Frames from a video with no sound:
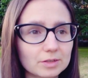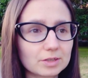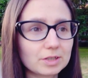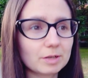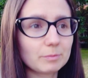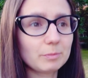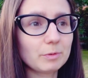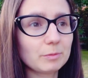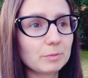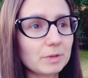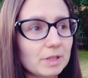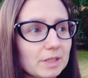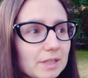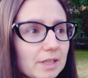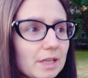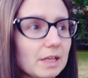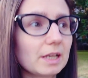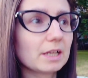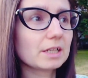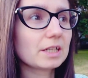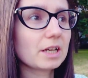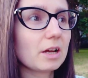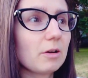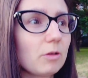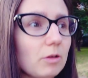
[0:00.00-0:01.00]
Żebym nie
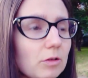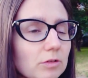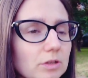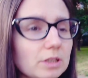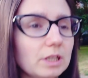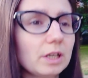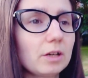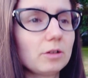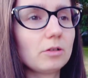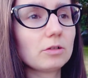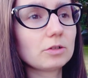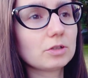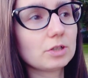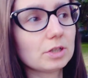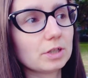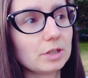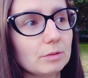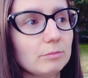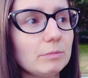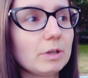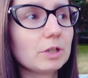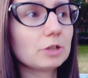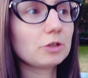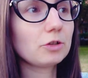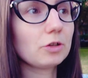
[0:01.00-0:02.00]
zależało od tego,
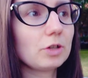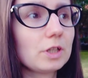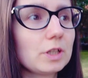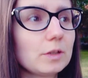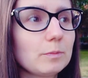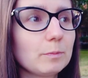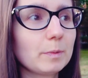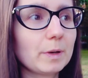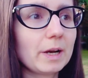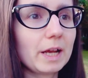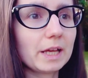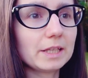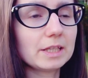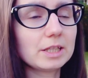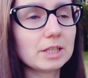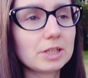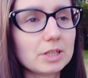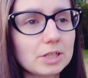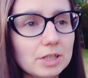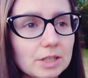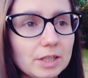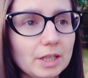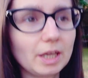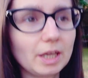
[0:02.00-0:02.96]
czy Mesio jest w pracy, czy